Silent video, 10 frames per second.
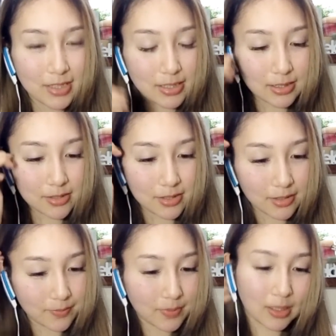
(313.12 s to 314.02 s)
いい感
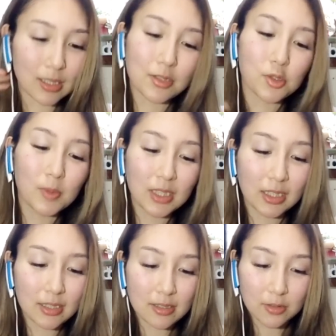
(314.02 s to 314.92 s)
じいい感じここまでい
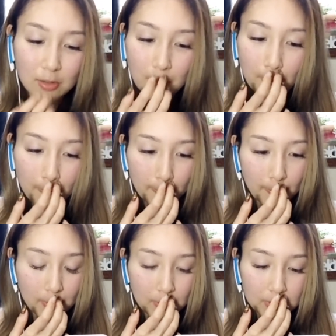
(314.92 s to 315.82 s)
い感じよ
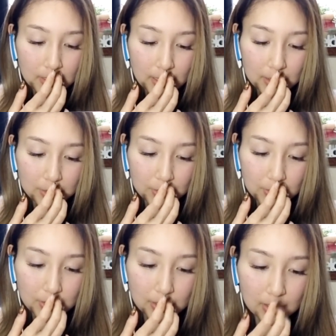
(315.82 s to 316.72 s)
ここで
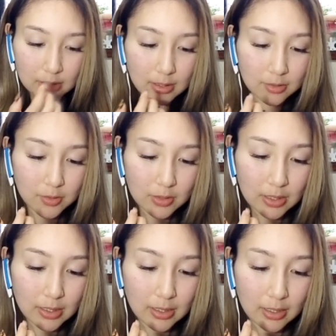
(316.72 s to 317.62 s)
毒になるの
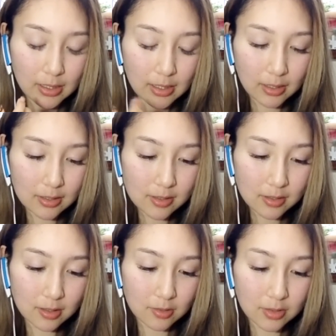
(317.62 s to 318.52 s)
で変換
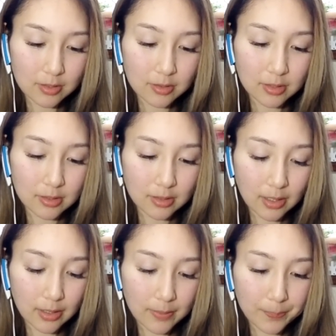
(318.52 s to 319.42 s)
スキル必須です
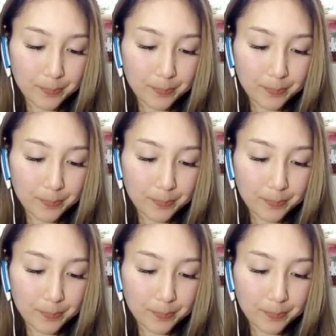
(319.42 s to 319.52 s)
ね